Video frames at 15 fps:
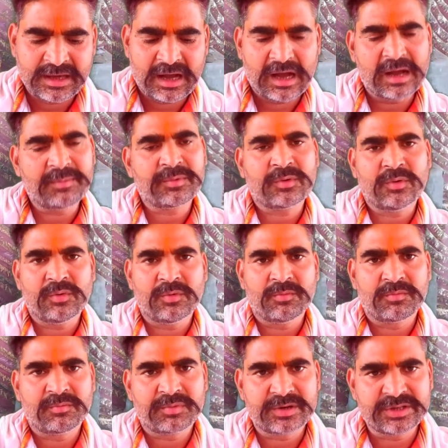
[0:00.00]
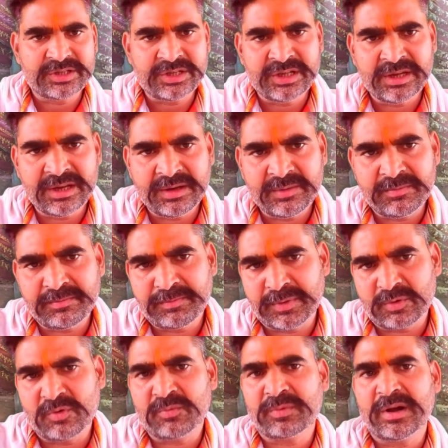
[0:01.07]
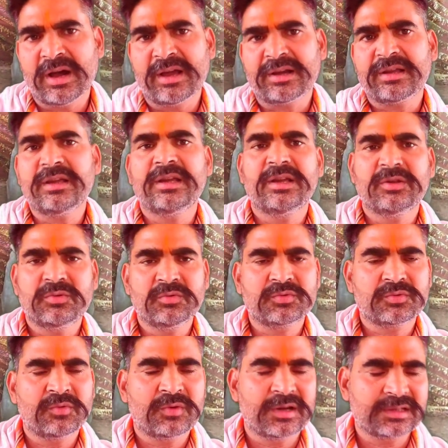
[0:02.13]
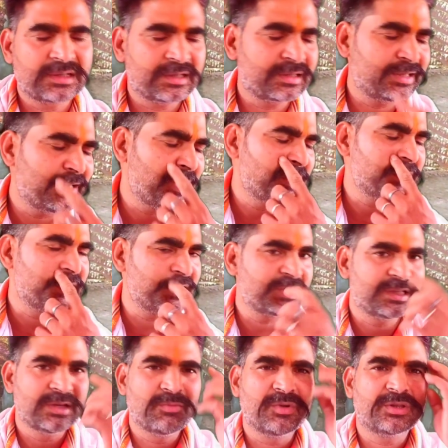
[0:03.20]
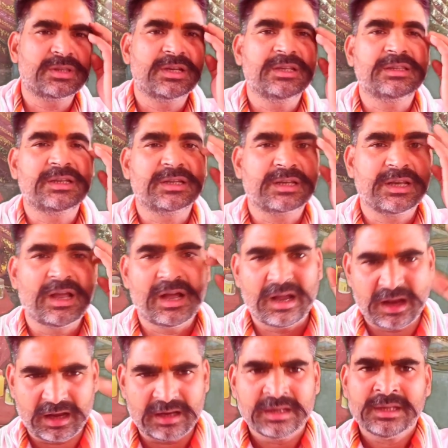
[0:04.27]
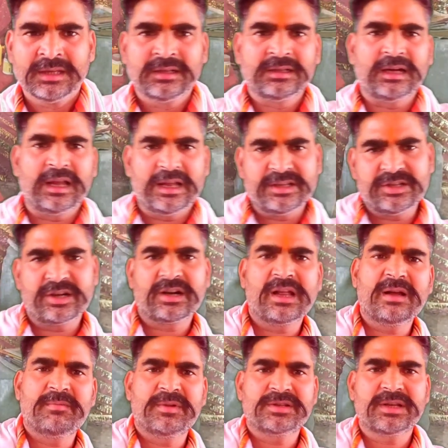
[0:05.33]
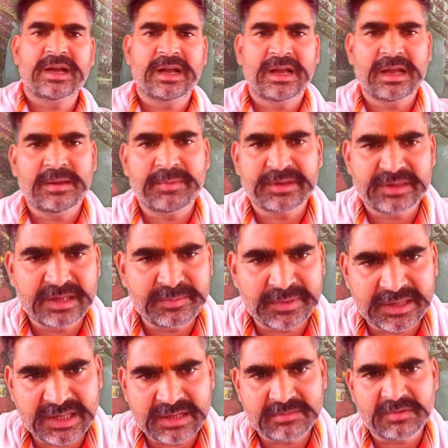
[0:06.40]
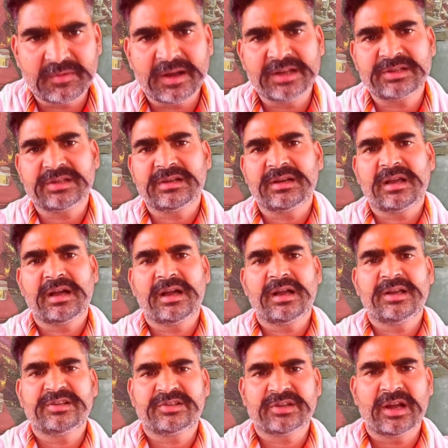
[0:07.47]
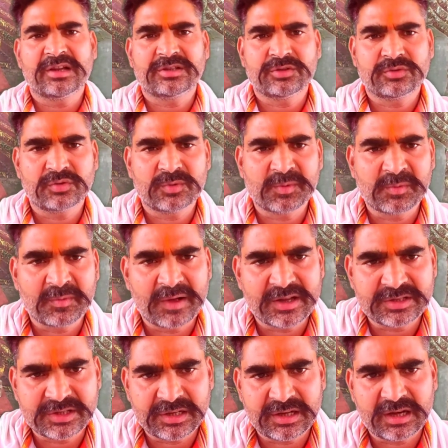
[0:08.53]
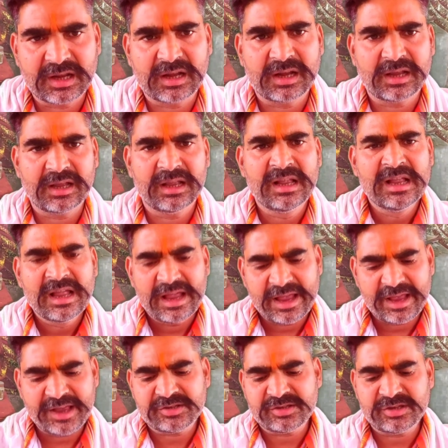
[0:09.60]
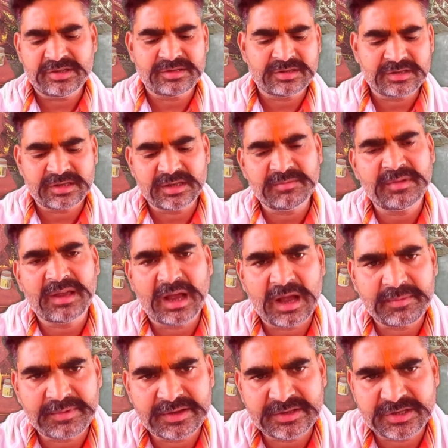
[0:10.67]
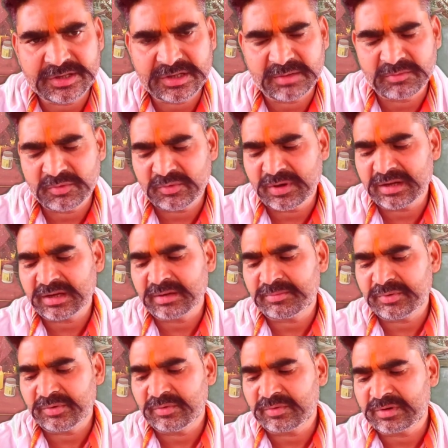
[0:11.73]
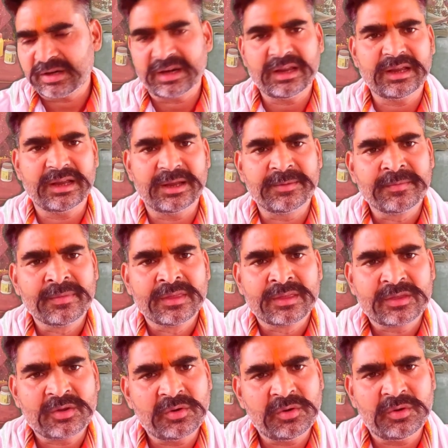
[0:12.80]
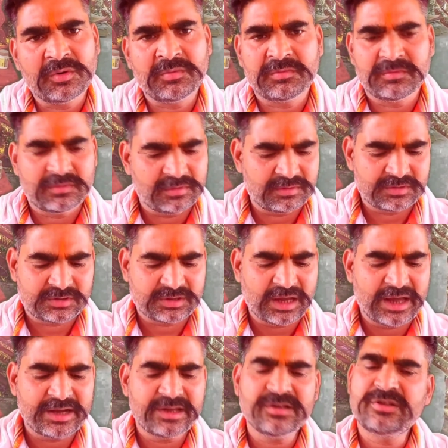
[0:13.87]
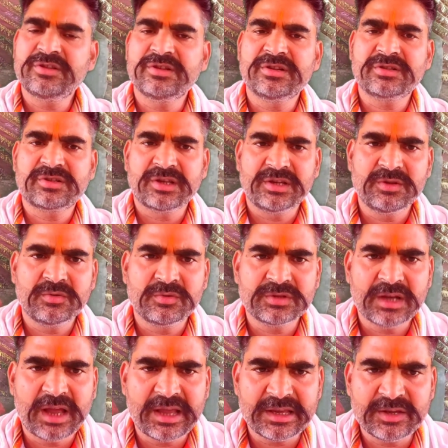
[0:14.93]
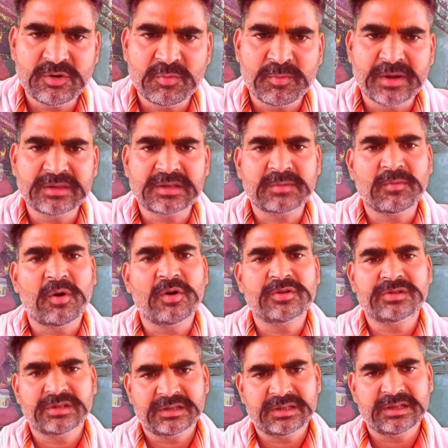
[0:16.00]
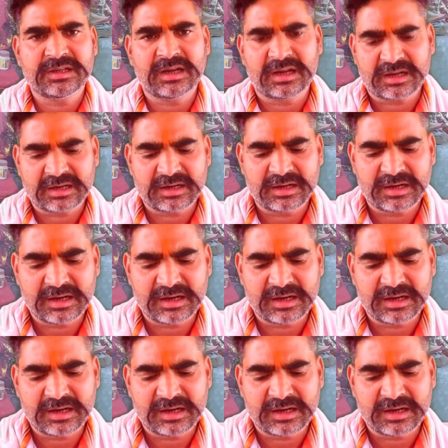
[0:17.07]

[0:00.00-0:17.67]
कि आपको किसी परोपकार के हेतु उसको कर सकते हैं जैसे किसी मित्र मित्र के यहाँ लड़ाई झगड़ा मचा है पति पत्नी विवाद चल रहा है सास ससुर में विवाद चल रहा है ऐसी स्थिति में आप ऐसे सम्मोहन का प्रयोग करेंगे तो सारी चीज़ें सही हो जाएंगी और मंत्र बहुत जल्दी कार्य